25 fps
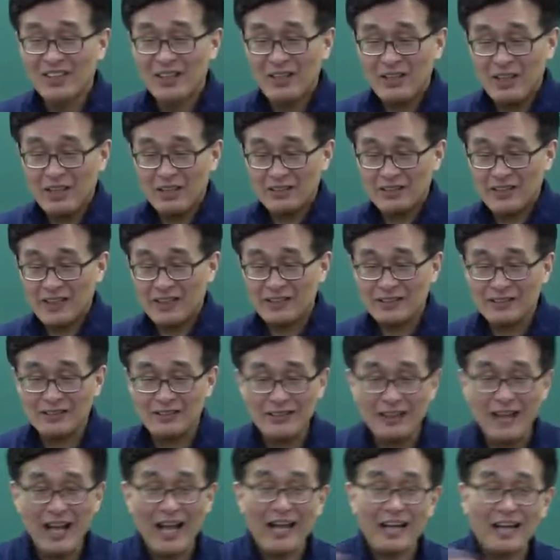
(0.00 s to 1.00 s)
아, 자식들
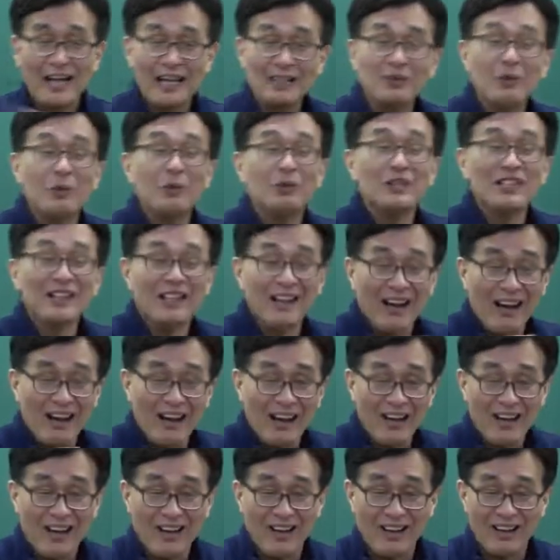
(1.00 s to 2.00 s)
다
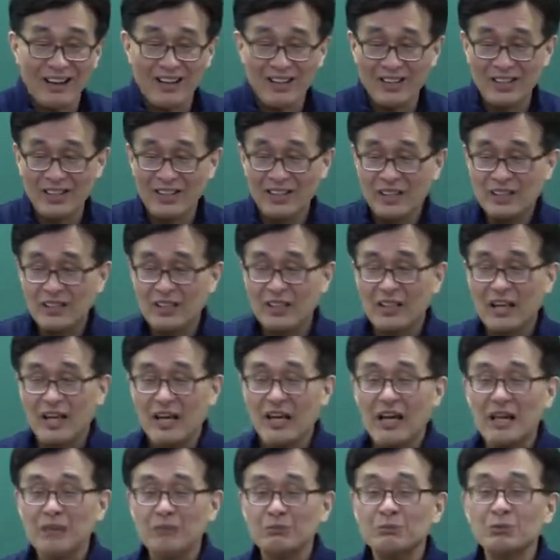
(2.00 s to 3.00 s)
가져오니까
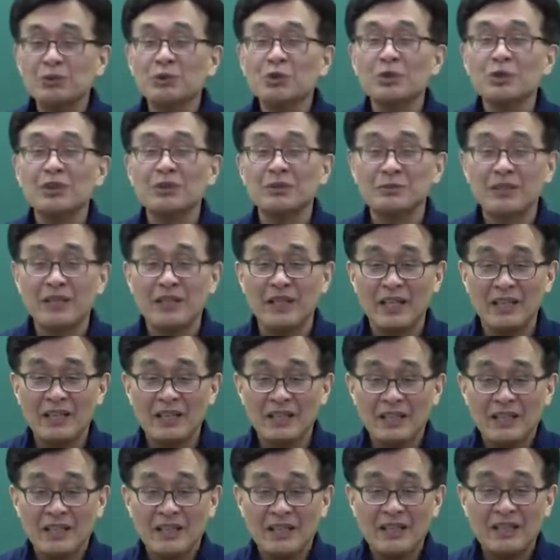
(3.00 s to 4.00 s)
그러니까 그 무조건 뭐해
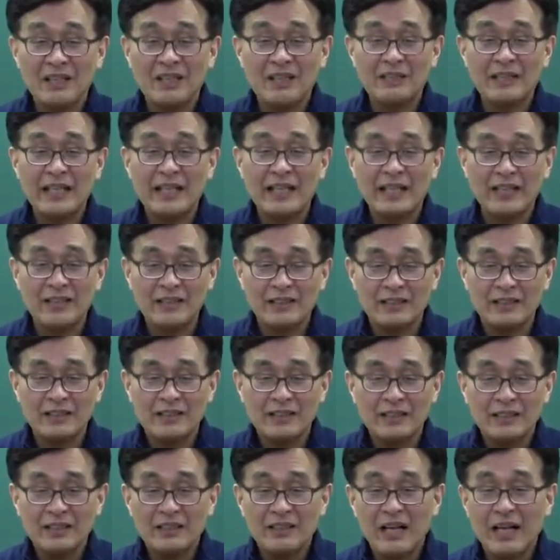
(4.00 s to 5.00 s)
얘기하죠
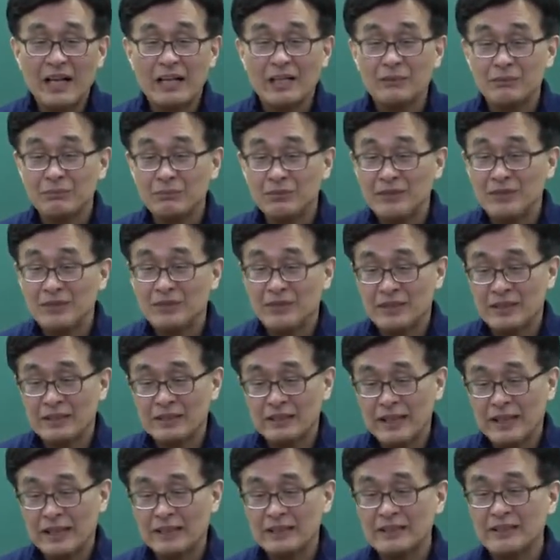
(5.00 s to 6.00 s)
가끔 불러놓고
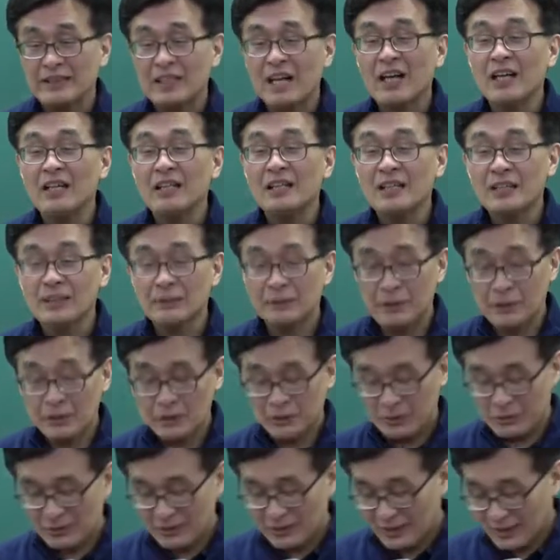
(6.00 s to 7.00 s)
나는 현금이
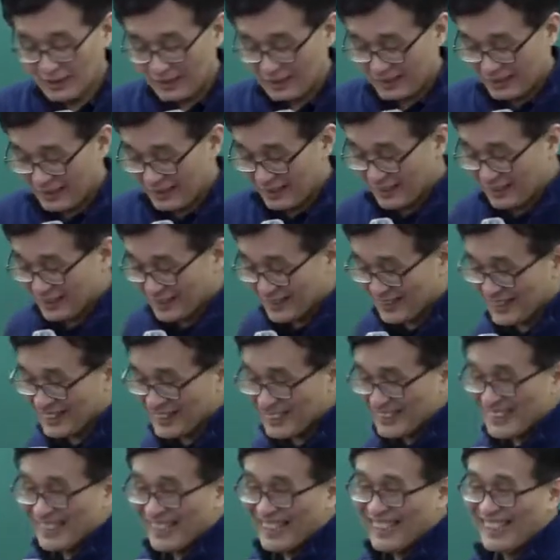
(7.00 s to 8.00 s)
좋다
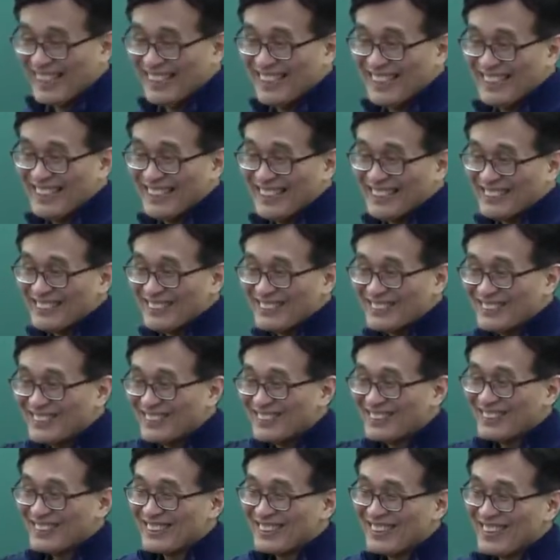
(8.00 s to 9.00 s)

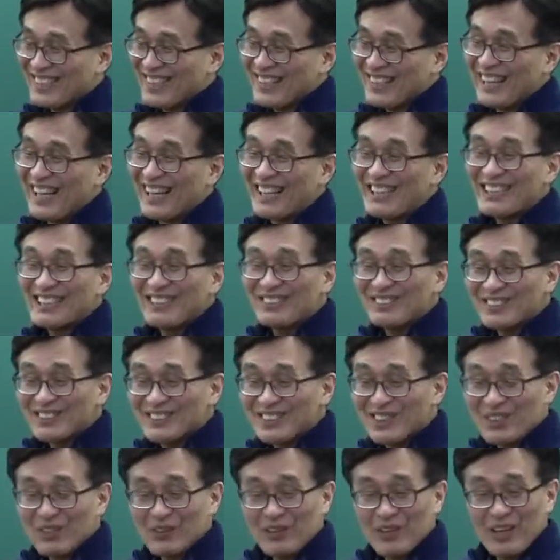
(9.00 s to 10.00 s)
얘기하죠 현금이
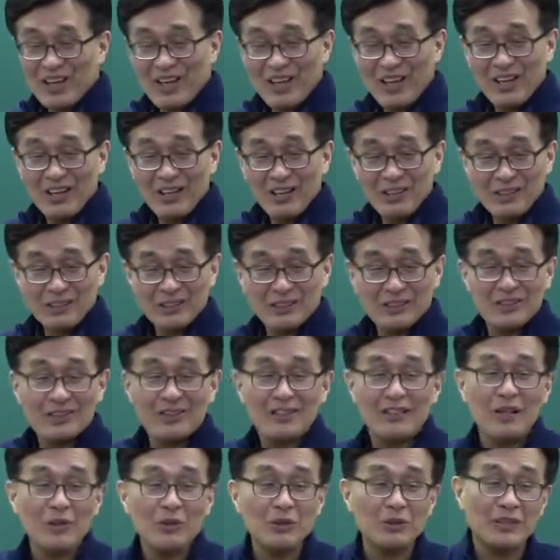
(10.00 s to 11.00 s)
최고에
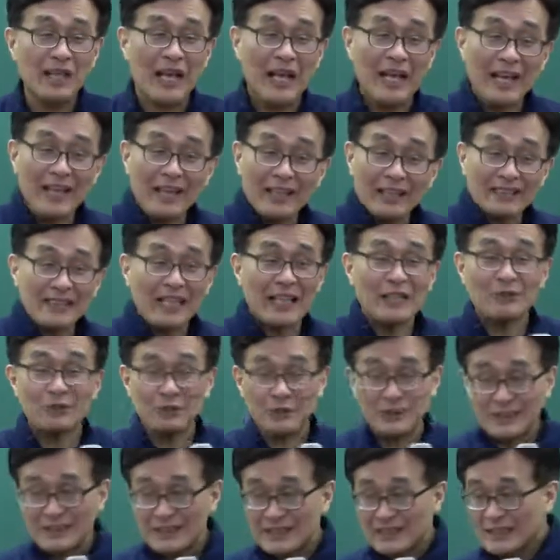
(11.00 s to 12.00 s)
그거 갖고 다양하게 살
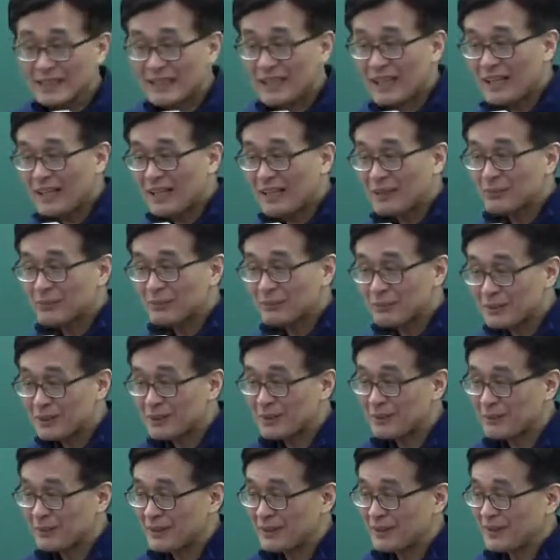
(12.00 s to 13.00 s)
수 있으니까
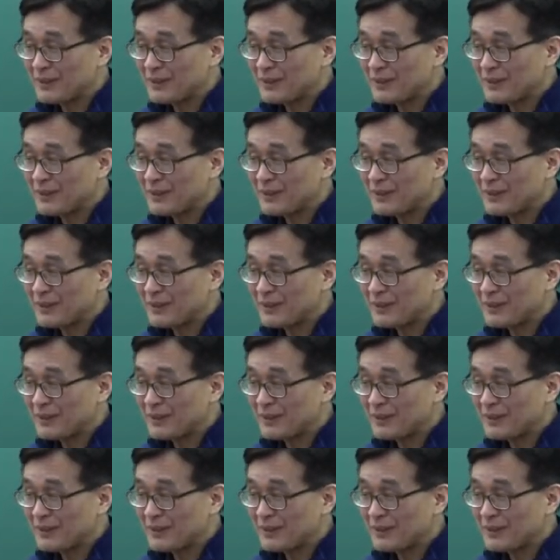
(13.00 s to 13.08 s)
부모님이